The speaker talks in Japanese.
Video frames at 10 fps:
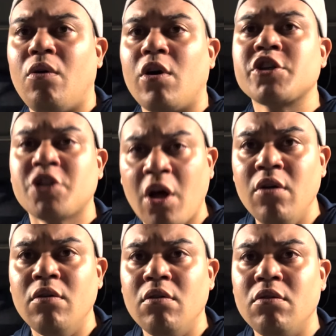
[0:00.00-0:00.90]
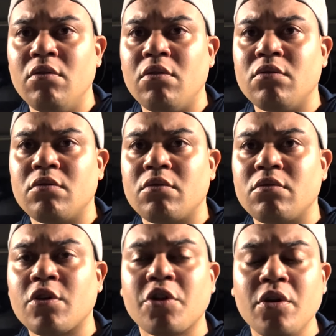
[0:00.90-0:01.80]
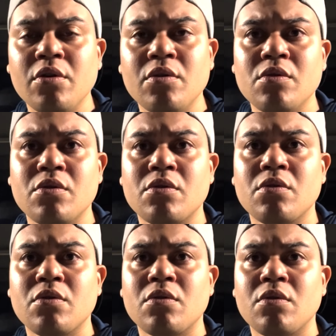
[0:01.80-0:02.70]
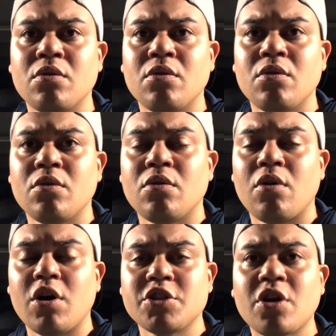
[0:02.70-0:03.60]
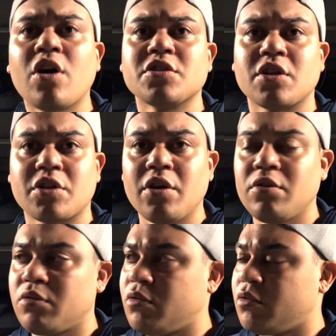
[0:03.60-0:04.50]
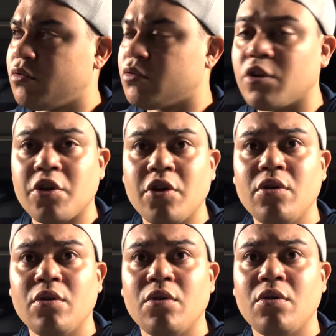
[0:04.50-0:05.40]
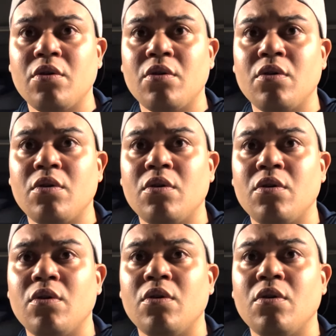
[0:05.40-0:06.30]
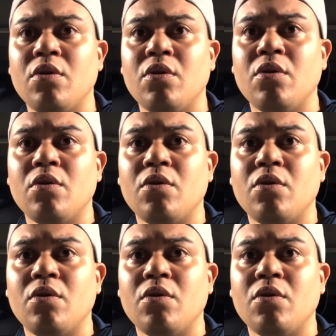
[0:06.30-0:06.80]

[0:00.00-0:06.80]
明日うんうんなんで明日か明後日明日か明後日なんでいやなんでじゃん空いてる